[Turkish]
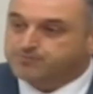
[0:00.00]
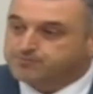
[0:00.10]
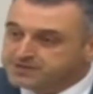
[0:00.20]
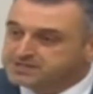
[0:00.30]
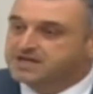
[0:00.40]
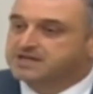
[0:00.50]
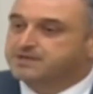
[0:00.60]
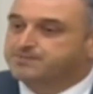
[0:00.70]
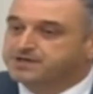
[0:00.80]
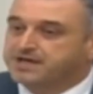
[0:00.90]
bizler
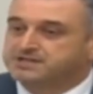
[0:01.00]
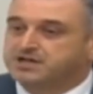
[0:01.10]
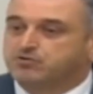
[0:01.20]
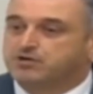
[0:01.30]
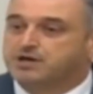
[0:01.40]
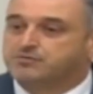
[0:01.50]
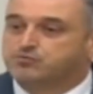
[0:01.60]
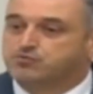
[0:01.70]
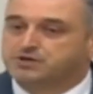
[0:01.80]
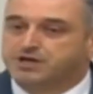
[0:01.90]
de bireysel olarak
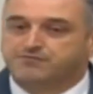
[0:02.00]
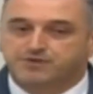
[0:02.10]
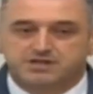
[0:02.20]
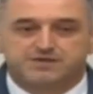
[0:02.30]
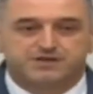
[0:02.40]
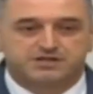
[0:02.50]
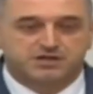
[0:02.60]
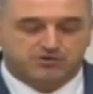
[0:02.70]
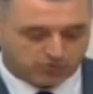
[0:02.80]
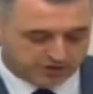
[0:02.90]
ülkenin
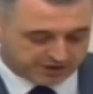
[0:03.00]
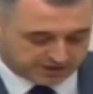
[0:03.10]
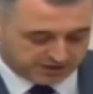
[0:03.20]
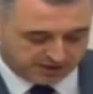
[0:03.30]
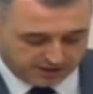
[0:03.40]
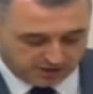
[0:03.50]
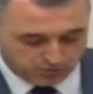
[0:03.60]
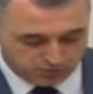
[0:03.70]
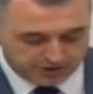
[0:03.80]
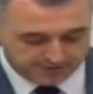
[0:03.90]
vatandaşları olarak da
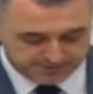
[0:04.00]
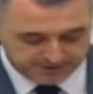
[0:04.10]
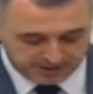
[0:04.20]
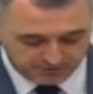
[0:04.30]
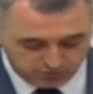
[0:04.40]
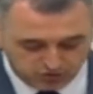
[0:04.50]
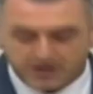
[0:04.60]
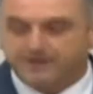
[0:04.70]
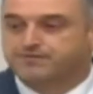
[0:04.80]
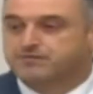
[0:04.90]
üzerimize
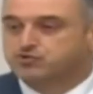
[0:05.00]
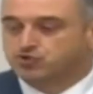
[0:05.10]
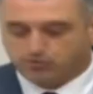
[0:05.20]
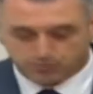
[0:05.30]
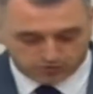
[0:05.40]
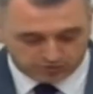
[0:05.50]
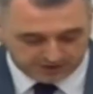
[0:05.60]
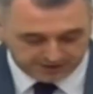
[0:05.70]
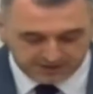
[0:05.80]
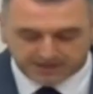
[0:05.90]
düşen
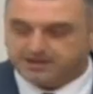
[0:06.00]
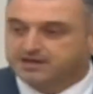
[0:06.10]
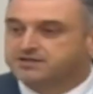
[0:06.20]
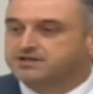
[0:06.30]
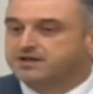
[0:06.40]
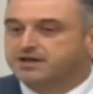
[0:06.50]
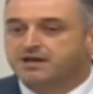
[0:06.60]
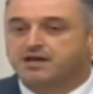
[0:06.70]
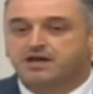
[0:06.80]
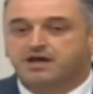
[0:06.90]
sorumlulukları yerine getirerek
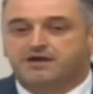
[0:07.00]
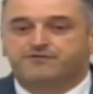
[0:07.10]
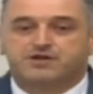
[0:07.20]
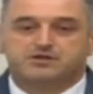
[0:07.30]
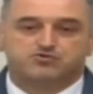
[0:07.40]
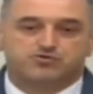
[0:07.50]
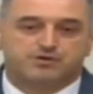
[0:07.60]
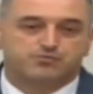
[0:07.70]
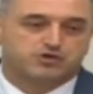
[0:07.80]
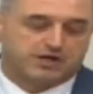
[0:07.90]

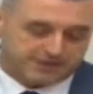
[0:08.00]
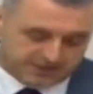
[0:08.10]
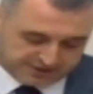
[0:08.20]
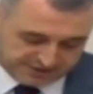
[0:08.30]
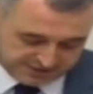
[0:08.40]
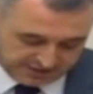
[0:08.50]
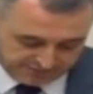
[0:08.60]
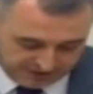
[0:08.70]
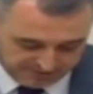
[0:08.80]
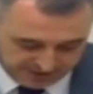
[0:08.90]
enflasyonla mücadeleye
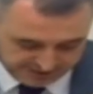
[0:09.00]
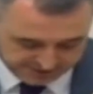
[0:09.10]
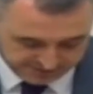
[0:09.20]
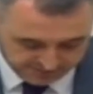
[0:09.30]
destek vermeliyiz.